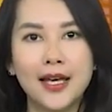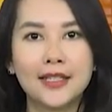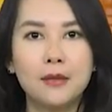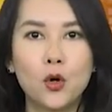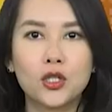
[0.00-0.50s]

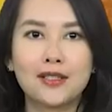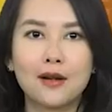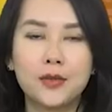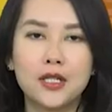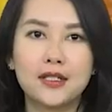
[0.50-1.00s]
thì một
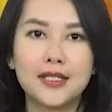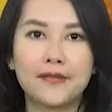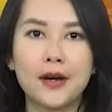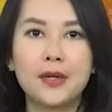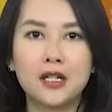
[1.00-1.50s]
trong những giải
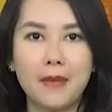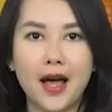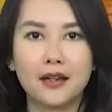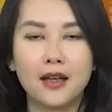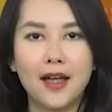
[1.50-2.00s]
pháp cơ
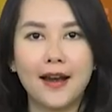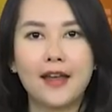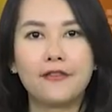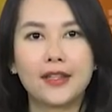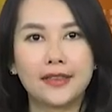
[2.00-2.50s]
bản
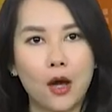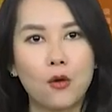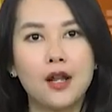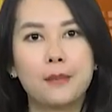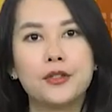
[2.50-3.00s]
là phải tạo
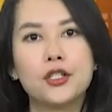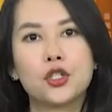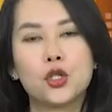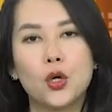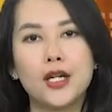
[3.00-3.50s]
lập
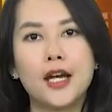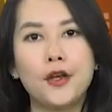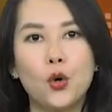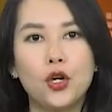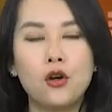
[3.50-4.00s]
được chuỗi kết
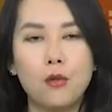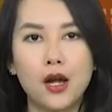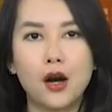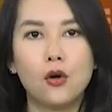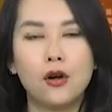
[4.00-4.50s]
nối cung
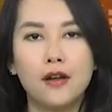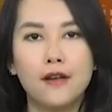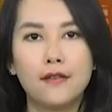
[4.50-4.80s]
cầu,